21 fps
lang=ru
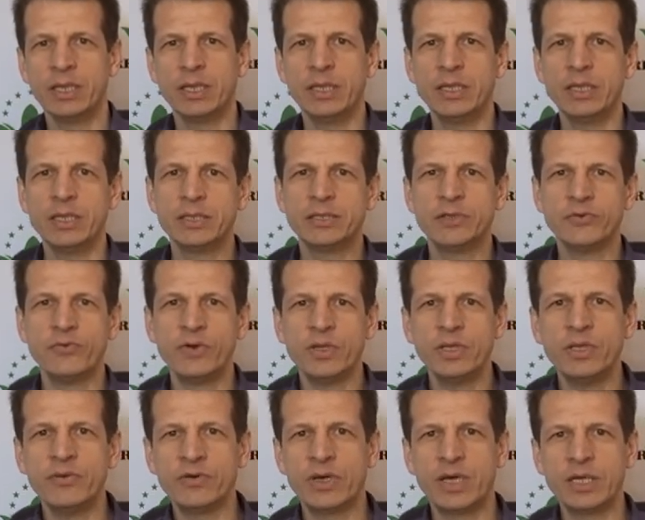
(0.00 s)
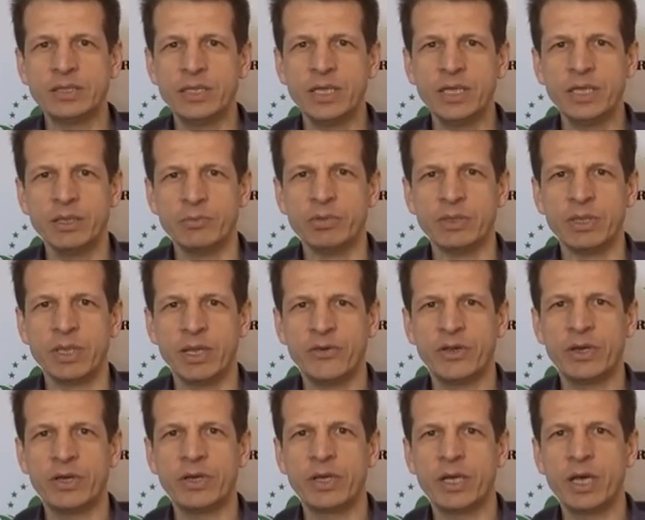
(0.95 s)
И сегодня вы хотели бы
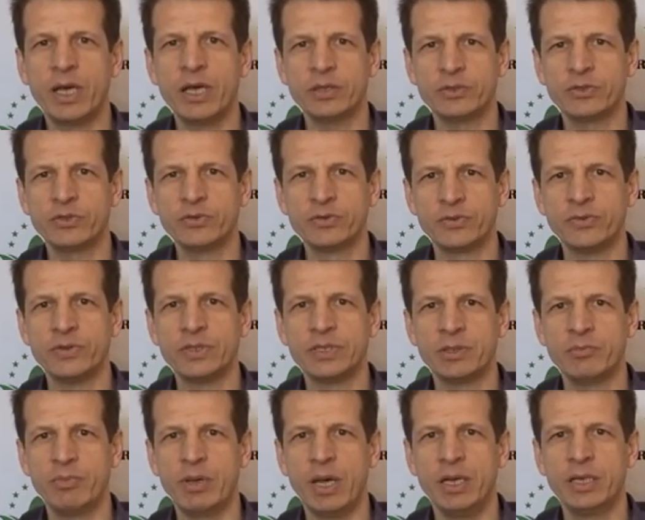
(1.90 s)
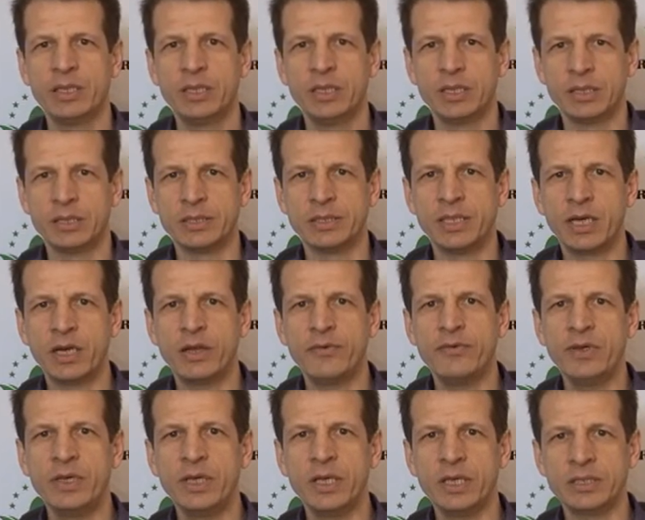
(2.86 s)
наверняка чувствовать себя
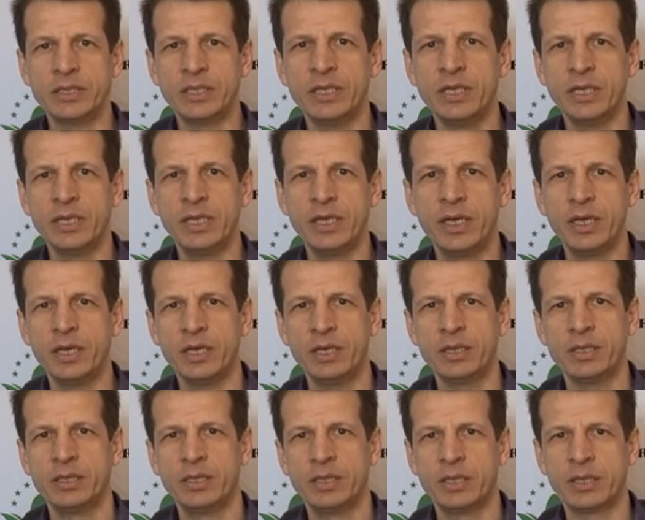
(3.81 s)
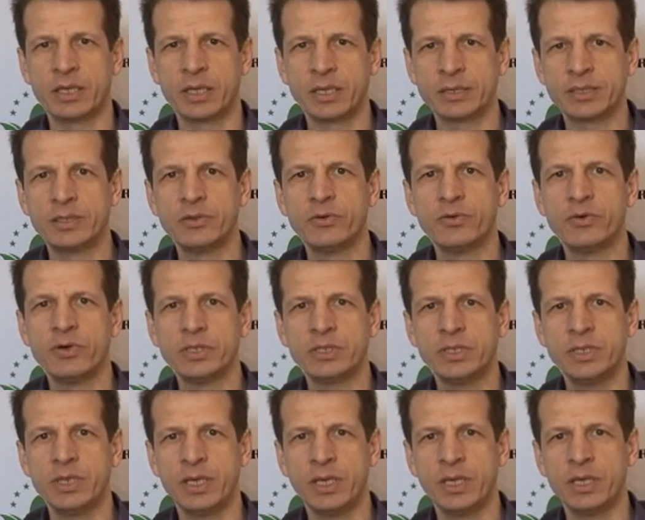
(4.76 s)
здоровее, сильнее,
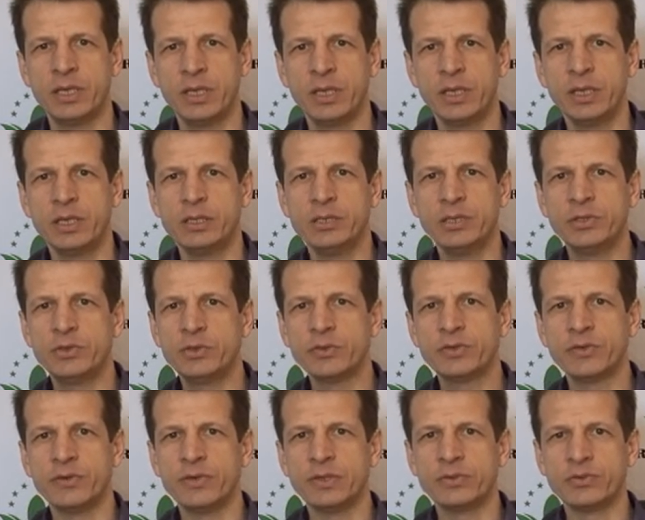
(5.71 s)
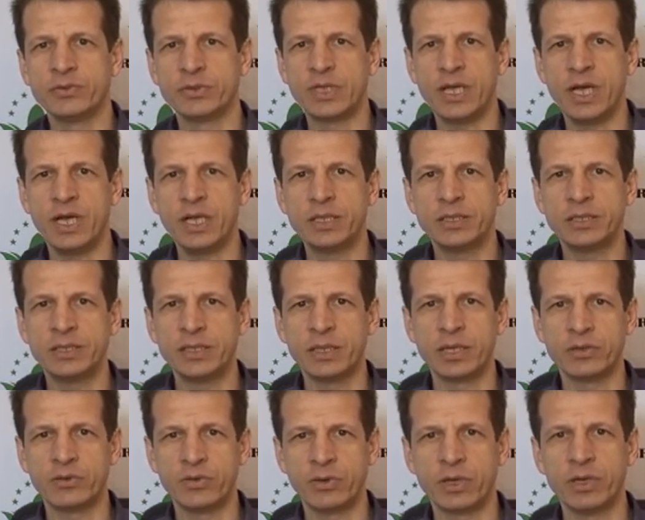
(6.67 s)
грациознее, не чувствовать усталости,
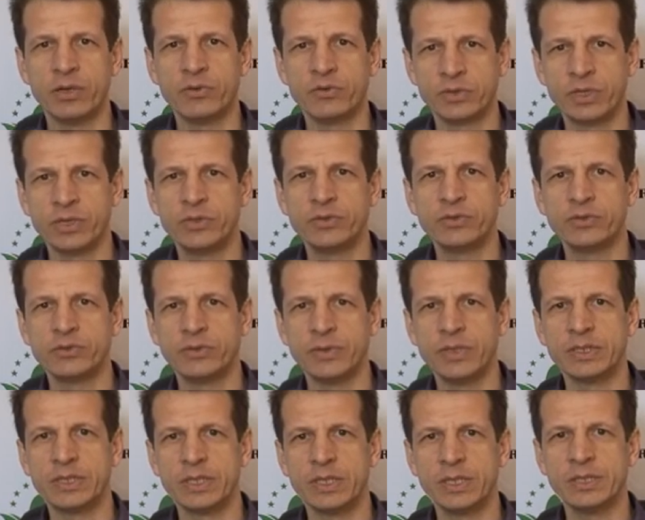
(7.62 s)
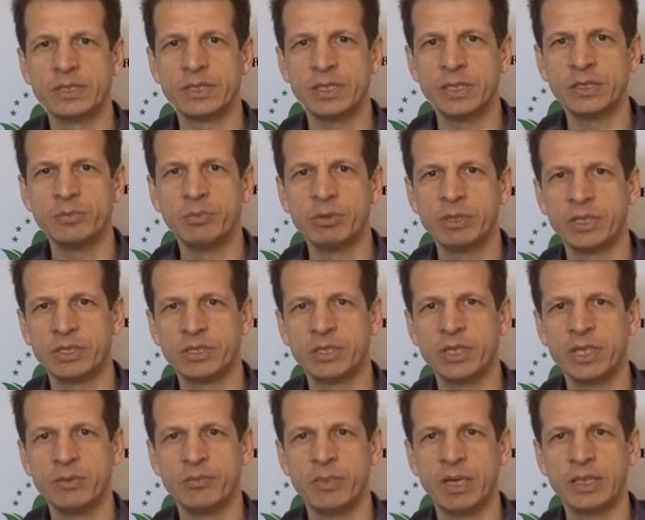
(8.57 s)
которая уже чувствуется из-за
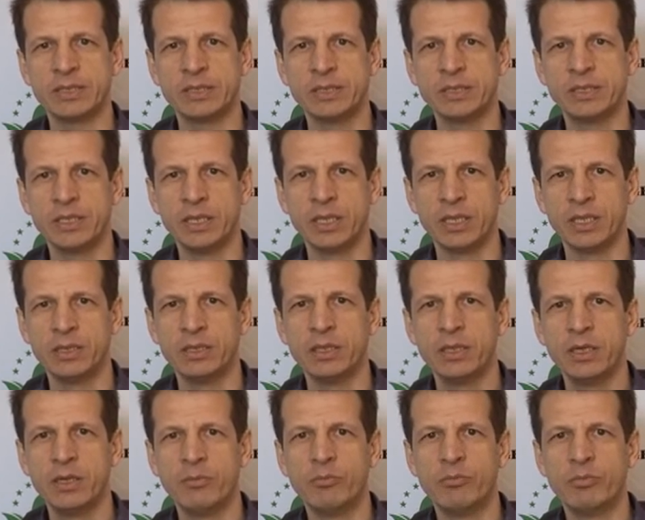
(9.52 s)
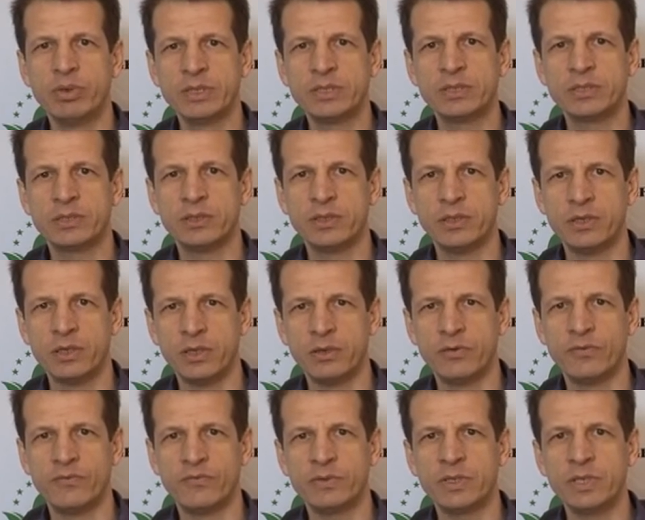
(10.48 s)
избыточной массы тела, быть, э,
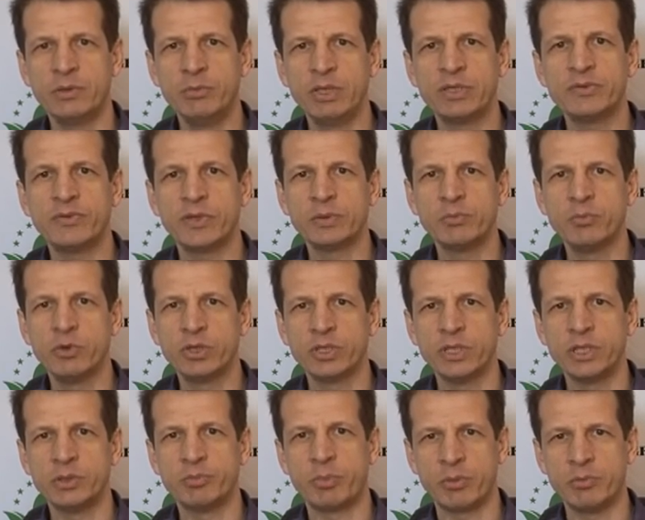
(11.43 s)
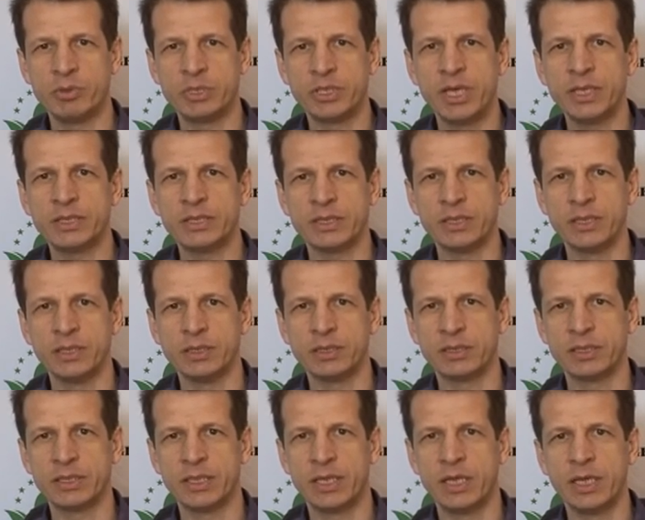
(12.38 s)
иметь возможность
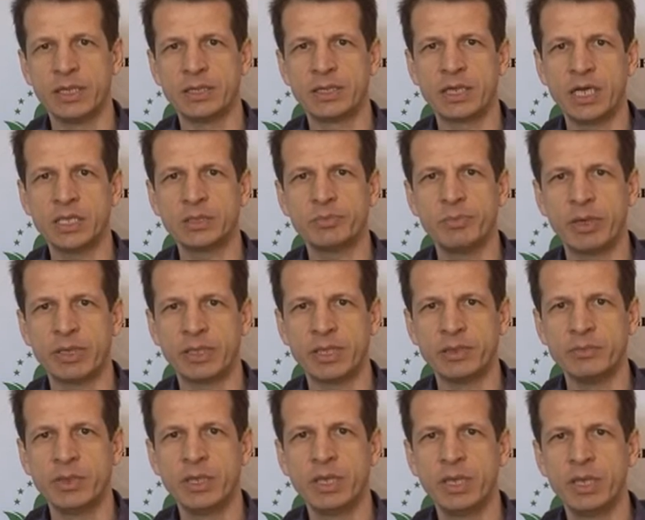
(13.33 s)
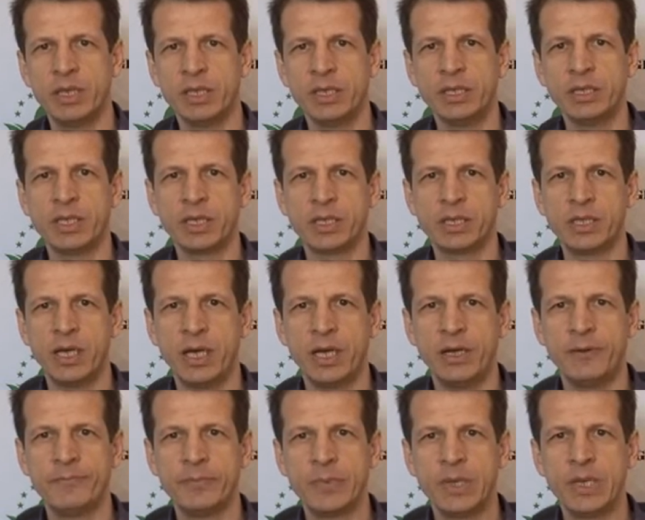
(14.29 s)
пробежаться за транспортом
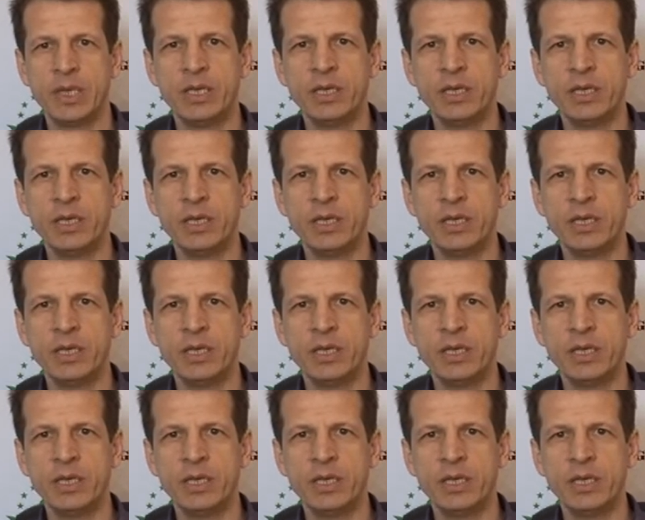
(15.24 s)
иногда.